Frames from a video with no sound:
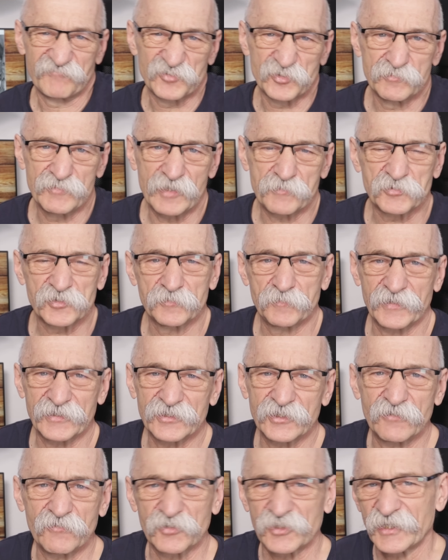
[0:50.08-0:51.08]
w sumie
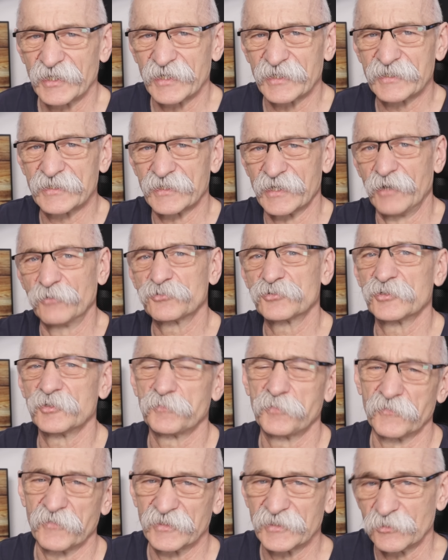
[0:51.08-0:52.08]
przypadkowo, tak jak autor
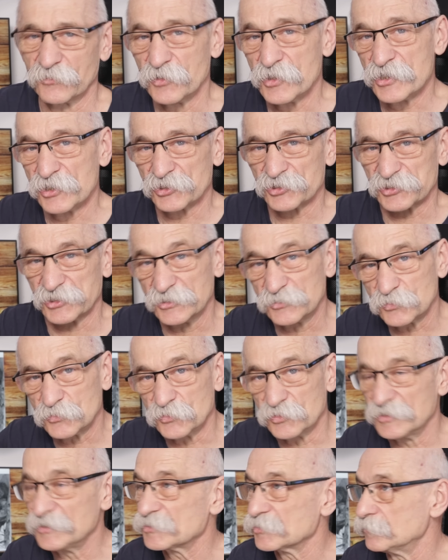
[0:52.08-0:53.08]
opowiadał, szedł
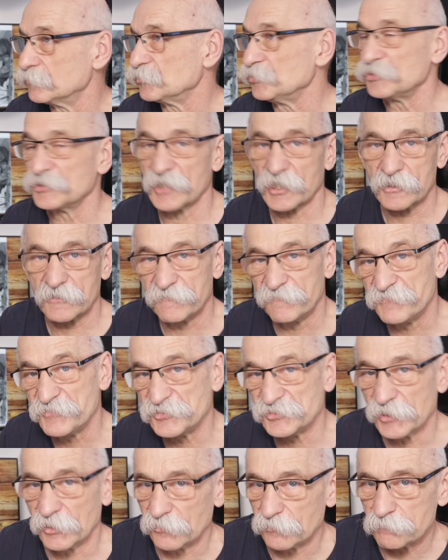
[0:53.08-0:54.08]
ulicą i tak
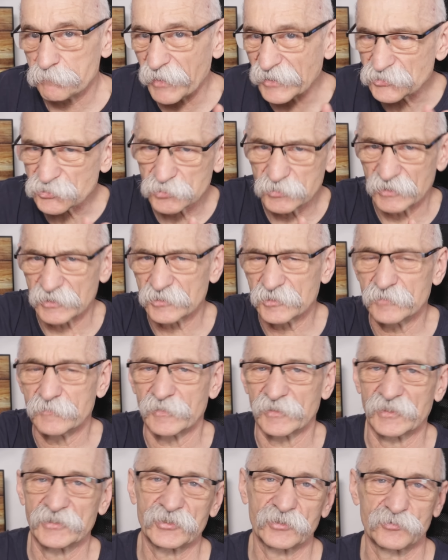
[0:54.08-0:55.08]
widział. Patrzył na tego
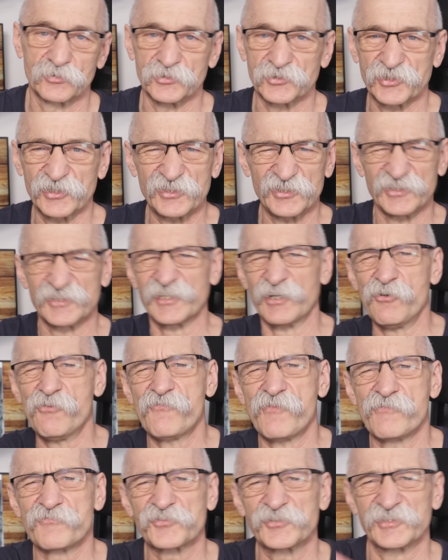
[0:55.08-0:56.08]
malarza, który szedł i
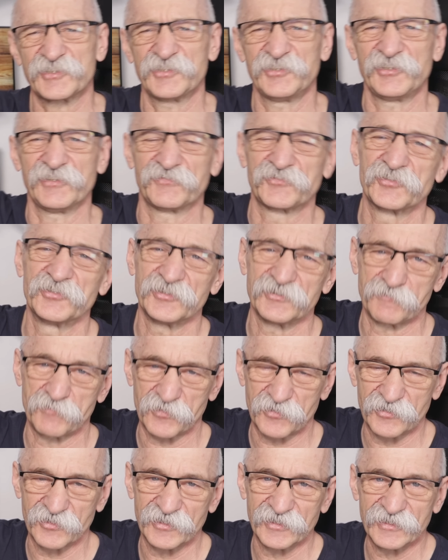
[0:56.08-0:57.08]
całował wszystkie dziewczyny
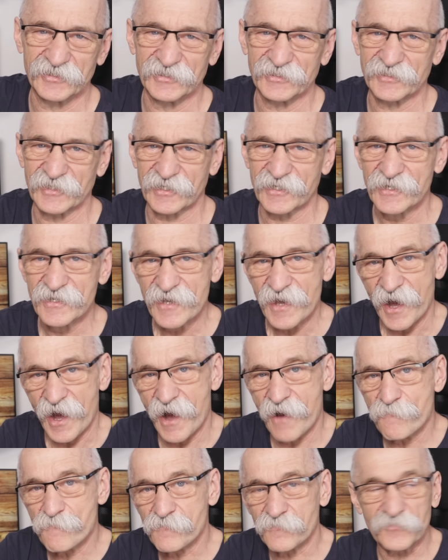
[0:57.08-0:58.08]
po kolei i tak,
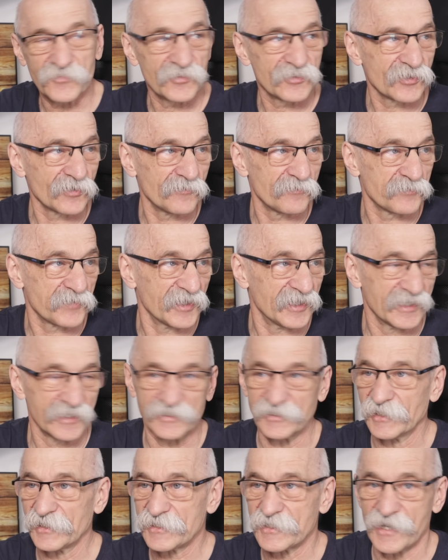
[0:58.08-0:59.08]
a tą
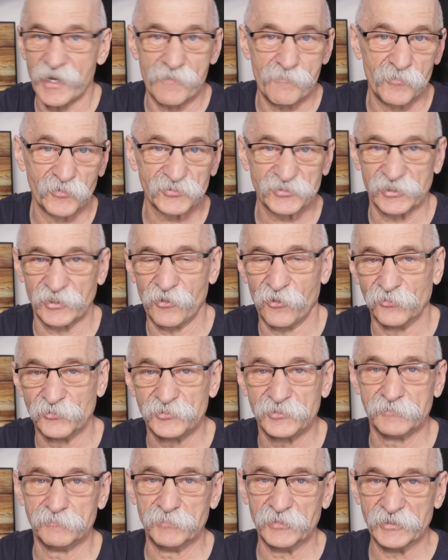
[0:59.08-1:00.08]
pielęgniarkę, a może
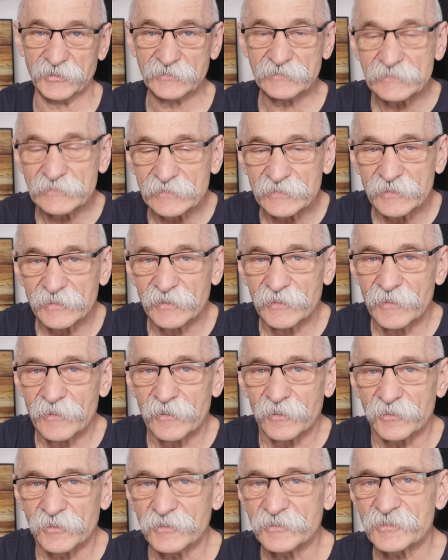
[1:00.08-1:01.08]
oni by?
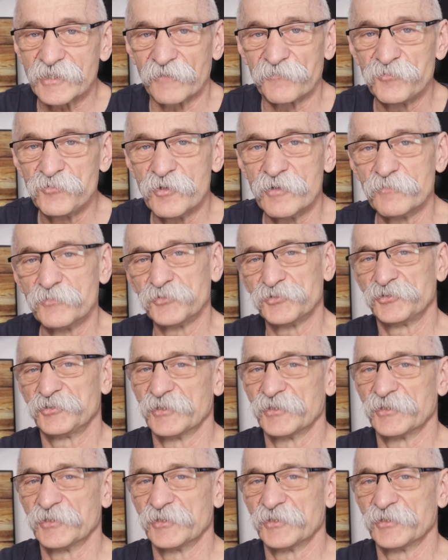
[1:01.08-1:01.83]
I trafiło mu